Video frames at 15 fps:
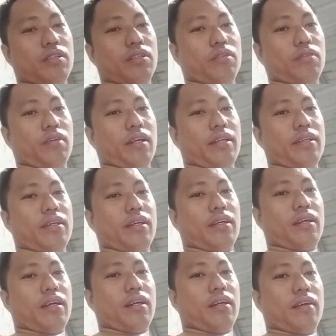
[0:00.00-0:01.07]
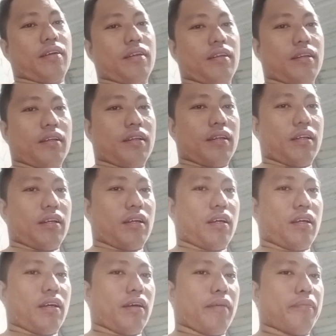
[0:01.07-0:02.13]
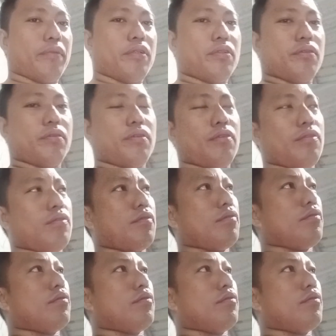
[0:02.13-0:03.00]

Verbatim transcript: yung kanyang uh, video yung